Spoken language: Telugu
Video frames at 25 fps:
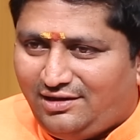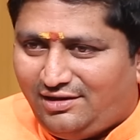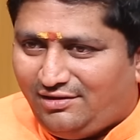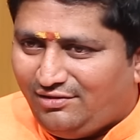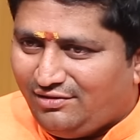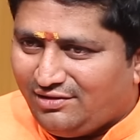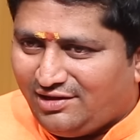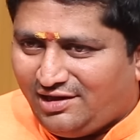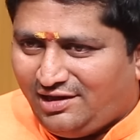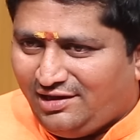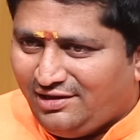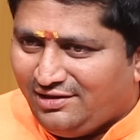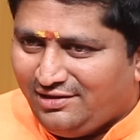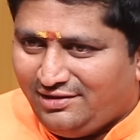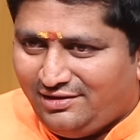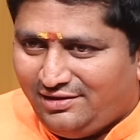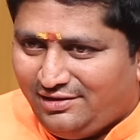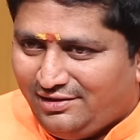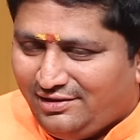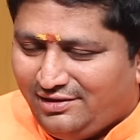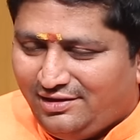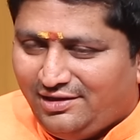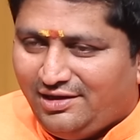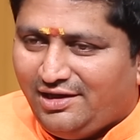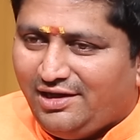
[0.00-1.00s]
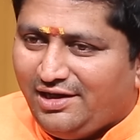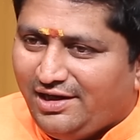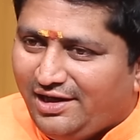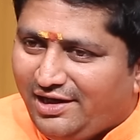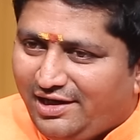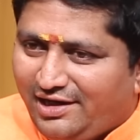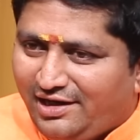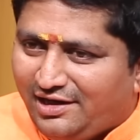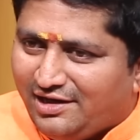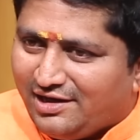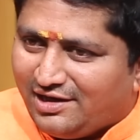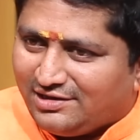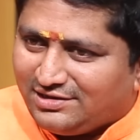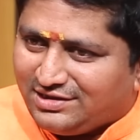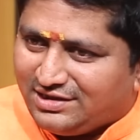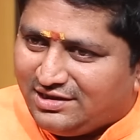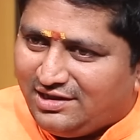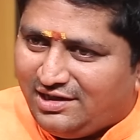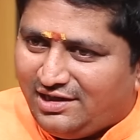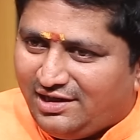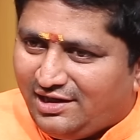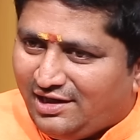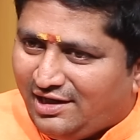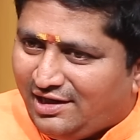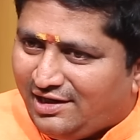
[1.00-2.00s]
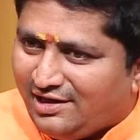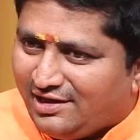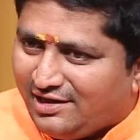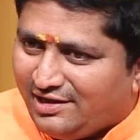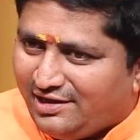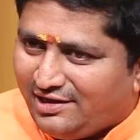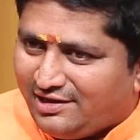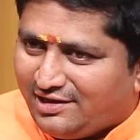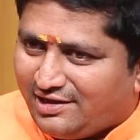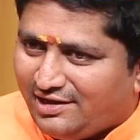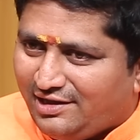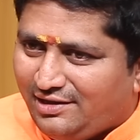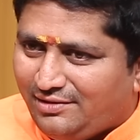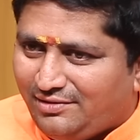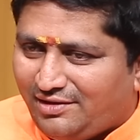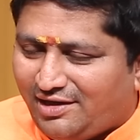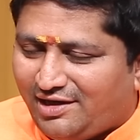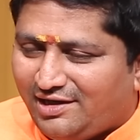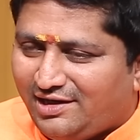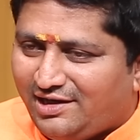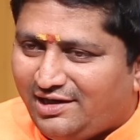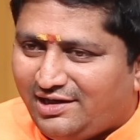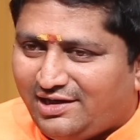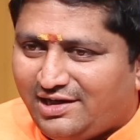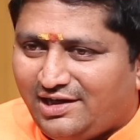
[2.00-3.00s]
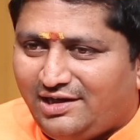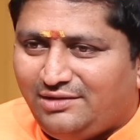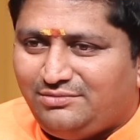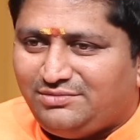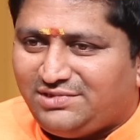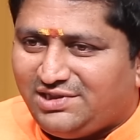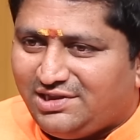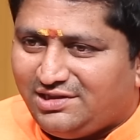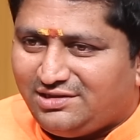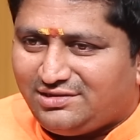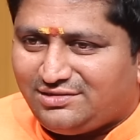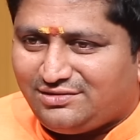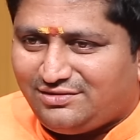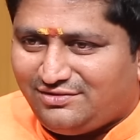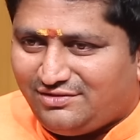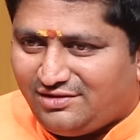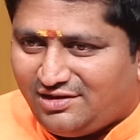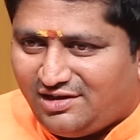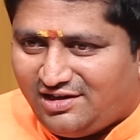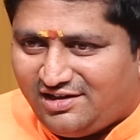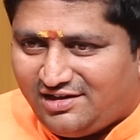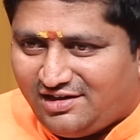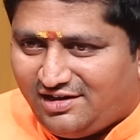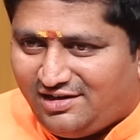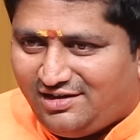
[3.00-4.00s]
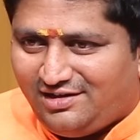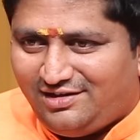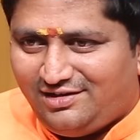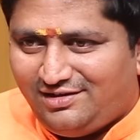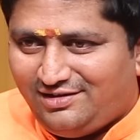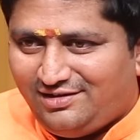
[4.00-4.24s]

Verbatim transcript: అవునా ఏ డ్రెస్నైనా హండ్రెడ్ టైం హండ్రెడ్ టైమ్స్ వేస్తున్నారా